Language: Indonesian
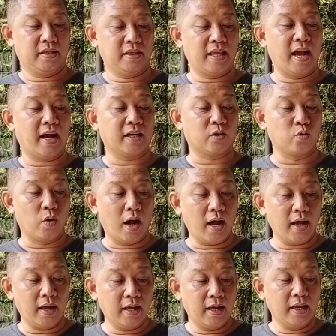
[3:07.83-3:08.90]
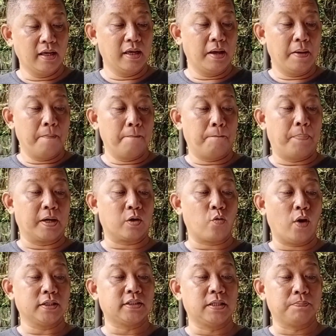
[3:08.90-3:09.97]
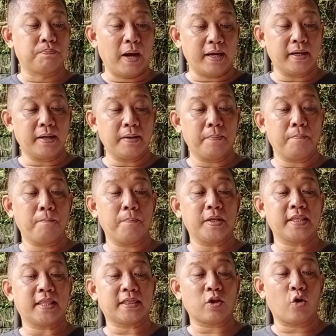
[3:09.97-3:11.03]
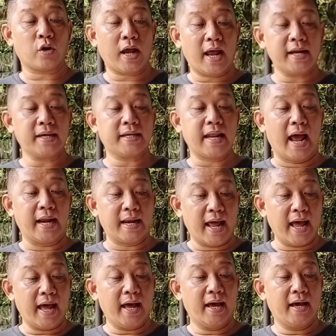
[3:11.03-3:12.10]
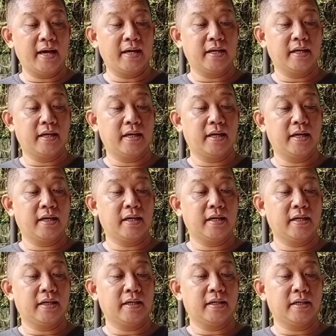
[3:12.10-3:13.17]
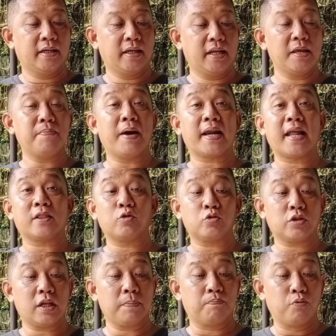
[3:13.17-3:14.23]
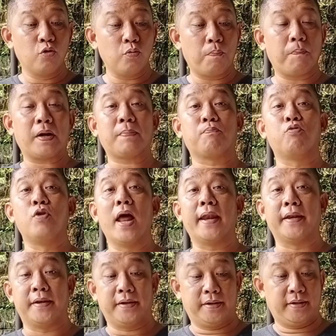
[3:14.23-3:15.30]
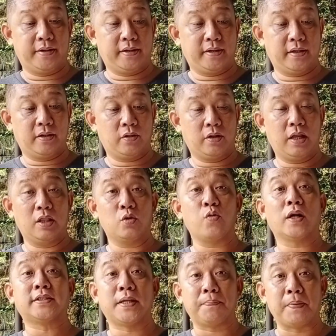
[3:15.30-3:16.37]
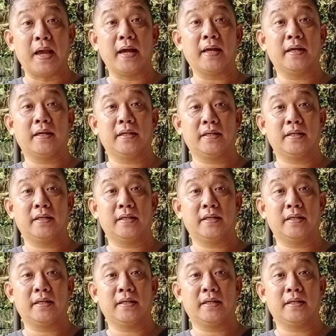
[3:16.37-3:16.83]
Yang kedua, berkewajiban menyetorkan dana 500.000 per bulan. Itu wajib ya.